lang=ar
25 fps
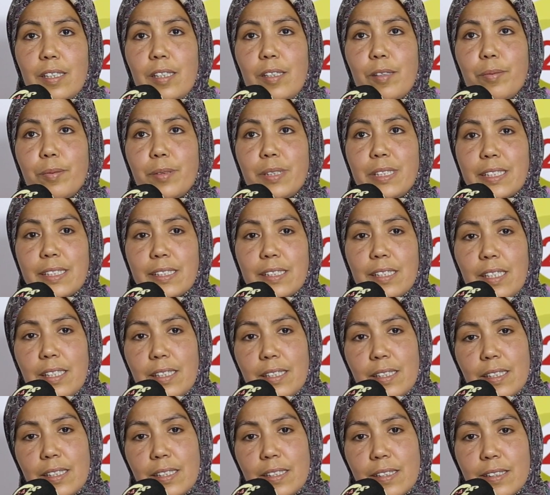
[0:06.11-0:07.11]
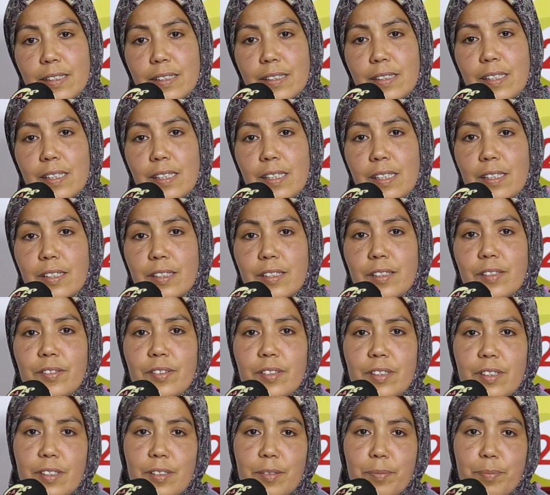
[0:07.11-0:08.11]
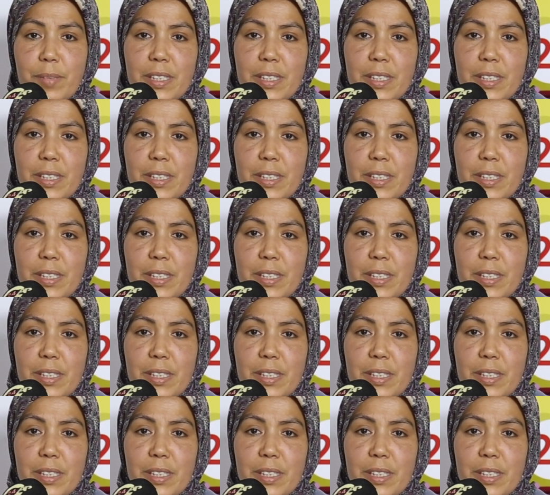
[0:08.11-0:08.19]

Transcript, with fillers: البنت اللي تقتلت في